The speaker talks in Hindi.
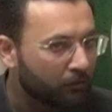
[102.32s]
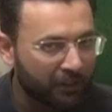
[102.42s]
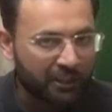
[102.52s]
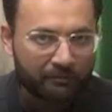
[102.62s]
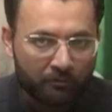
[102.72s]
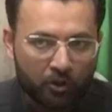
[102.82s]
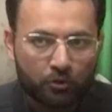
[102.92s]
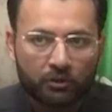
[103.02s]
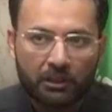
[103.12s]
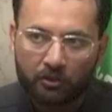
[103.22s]
वर्कर तो भी
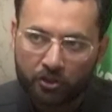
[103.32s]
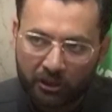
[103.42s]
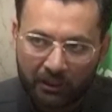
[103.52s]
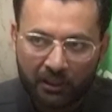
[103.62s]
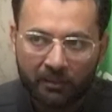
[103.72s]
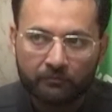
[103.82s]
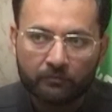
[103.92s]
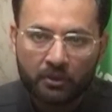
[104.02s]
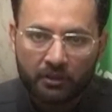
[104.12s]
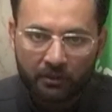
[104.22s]
मौजूद हैं और इन
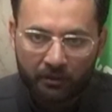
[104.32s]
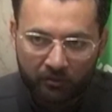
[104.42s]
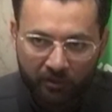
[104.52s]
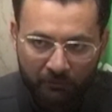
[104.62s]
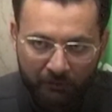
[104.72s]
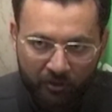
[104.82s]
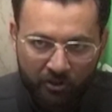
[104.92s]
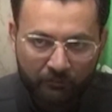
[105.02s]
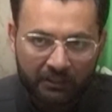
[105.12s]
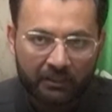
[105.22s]
हम इसकी
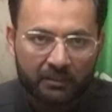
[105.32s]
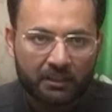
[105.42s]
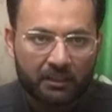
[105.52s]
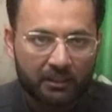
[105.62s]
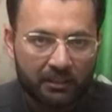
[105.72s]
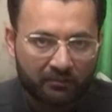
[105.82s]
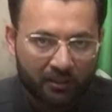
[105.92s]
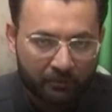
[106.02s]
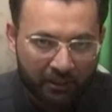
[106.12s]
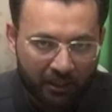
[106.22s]
मेंबरशिप भी लेके जाएंगे
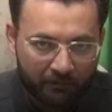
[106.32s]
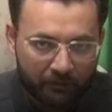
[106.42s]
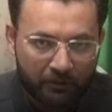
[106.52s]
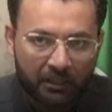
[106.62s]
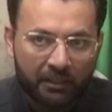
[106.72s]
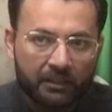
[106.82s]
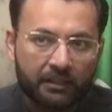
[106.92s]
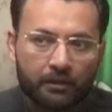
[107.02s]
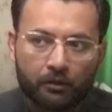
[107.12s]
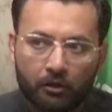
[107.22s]
इसका पैगाम भी
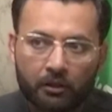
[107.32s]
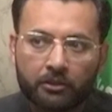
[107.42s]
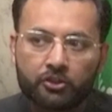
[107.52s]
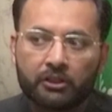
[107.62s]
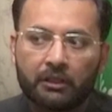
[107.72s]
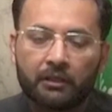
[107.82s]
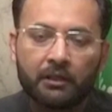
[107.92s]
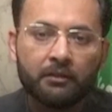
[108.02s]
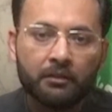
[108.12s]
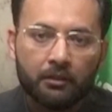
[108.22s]
बढ़ाएंगे और इन
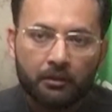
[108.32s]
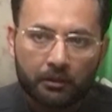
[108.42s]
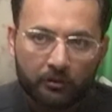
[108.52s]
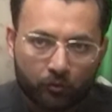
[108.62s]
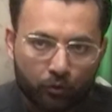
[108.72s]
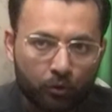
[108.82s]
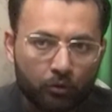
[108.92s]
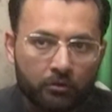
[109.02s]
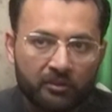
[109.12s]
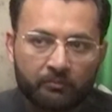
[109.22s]
इसको
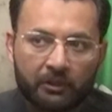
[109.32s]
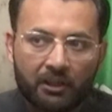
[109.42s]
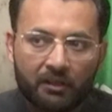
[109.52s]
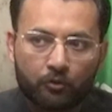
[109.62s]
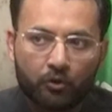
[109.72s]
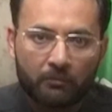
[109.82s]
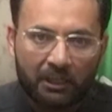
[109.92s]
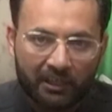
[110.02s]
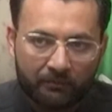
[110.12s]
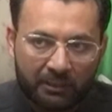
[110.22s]
इस पैगाम को हम
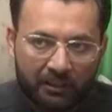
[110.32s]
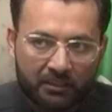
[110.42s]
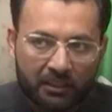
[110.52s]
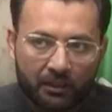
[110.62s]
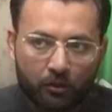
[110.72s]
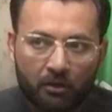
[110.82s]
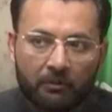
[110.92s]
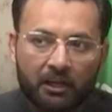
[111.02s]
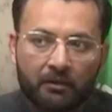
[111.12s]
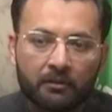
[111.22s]
आगे भी लेके जाएंगे और
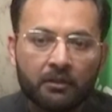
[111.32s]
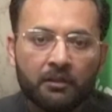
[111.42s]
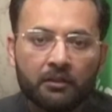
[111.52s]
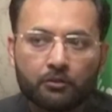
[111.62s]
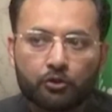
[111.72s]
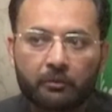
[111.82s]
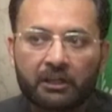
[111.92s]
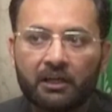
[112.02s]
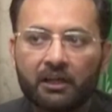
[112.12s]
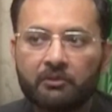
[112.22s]
हमारा जो
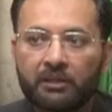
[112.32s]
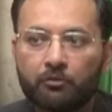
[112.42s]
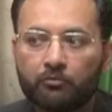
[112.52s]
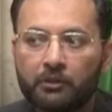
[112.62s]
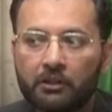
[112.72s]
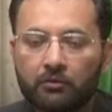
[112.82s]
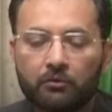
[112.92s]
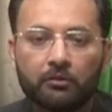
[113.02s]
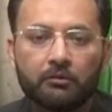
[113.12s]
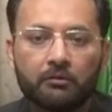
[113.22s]
पैगाम है वो
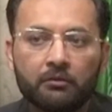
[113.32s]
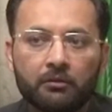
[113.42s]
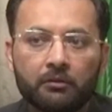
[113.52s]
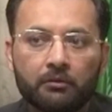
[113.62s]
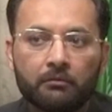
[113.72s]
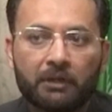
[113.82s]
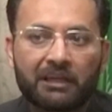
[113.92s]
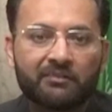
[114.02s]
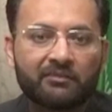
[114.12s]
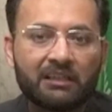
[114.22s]
बिल्कुल
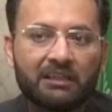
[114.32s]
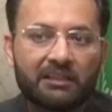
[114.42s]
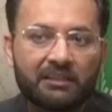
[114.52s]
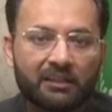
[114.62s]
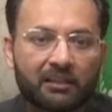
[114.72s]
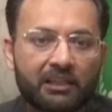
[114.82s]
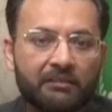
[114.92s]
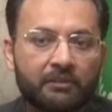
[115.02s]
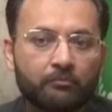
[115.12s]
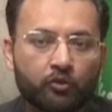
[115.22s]
पाकिस्तान की
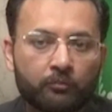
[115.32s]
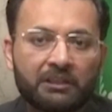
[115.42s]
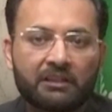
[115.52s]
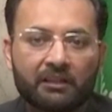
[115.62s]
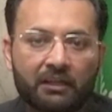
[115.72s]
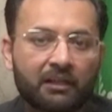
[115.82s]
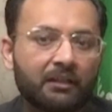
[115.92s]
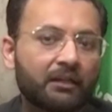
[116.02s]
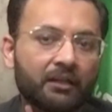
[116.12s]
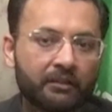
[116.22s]
तरक्की में मुस्बत करदार
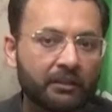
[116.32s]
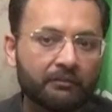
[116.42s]
अदा करें